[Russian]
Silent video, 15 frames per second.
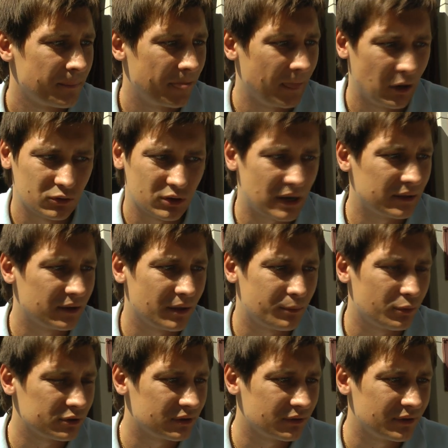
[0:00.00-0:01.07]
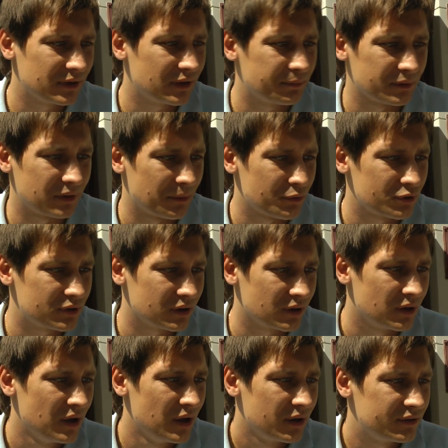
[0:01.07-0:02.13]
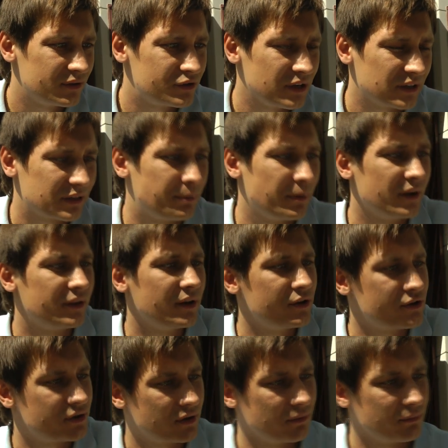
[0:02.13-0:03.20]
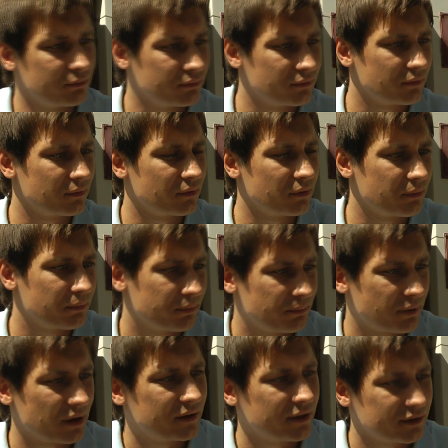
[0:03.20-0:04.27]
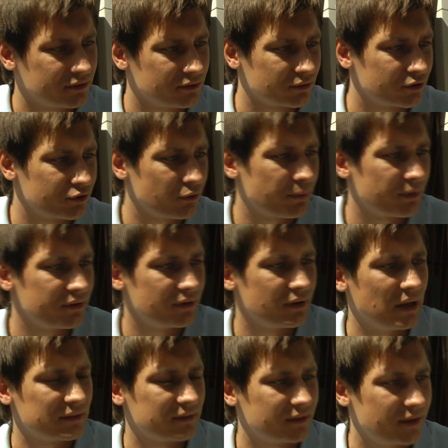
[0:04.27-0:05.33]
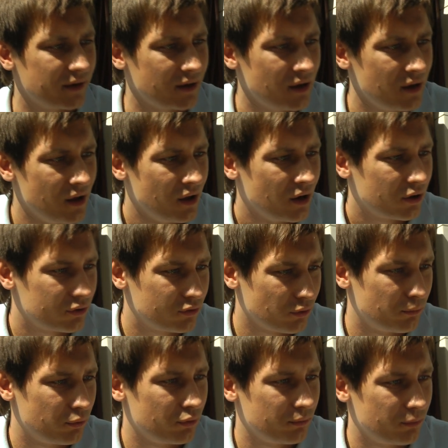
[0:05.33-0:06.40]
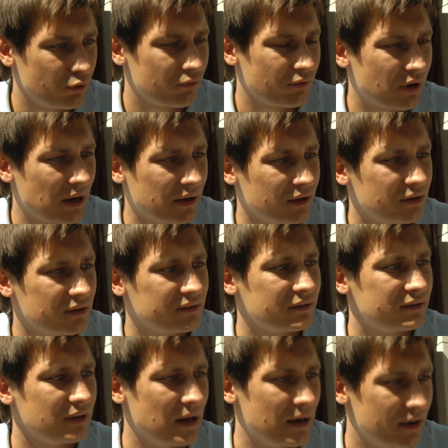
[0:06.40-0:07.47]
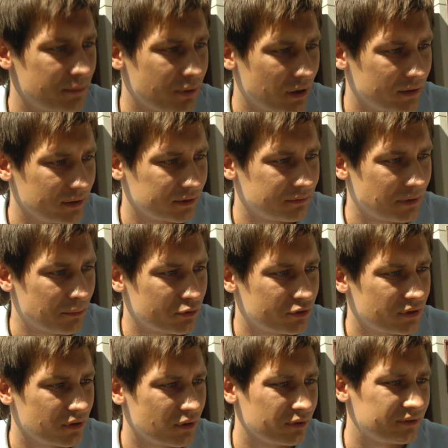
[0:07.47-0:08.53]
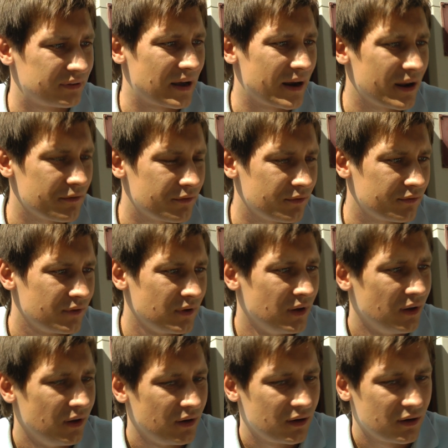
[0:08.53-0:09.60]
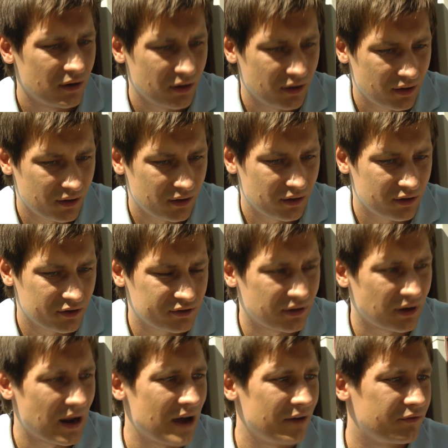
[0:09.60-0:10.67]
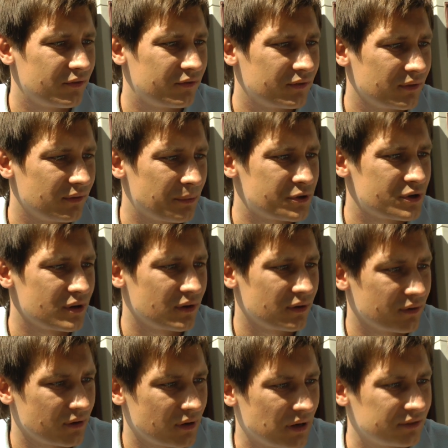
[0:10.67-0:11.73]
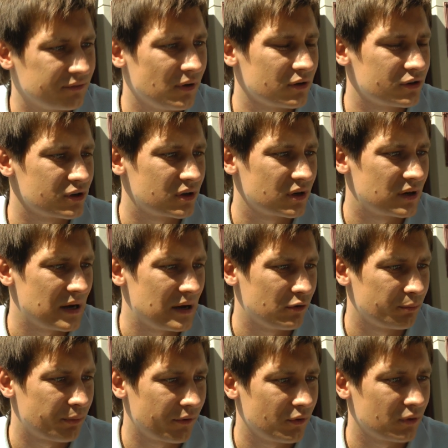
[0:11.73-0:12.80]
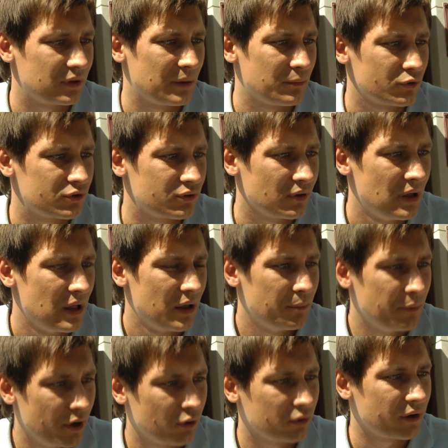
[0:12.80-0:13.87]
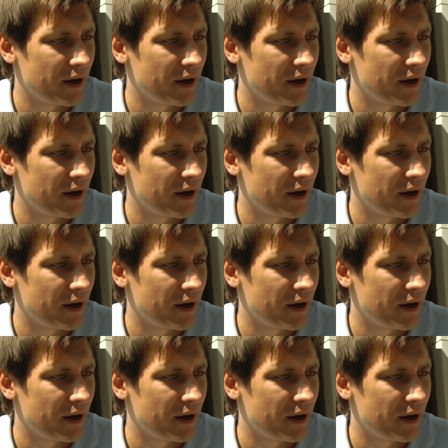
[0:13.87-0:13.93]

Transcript: а он рано или поздно выйдет, потому что сейчас к политическим протесту еще присоединятся те, кто будет выходить на социальный протест. Потому что рост тарифов, э, штрафов и вообще развал ЖКХ, он придет к тому, что миллион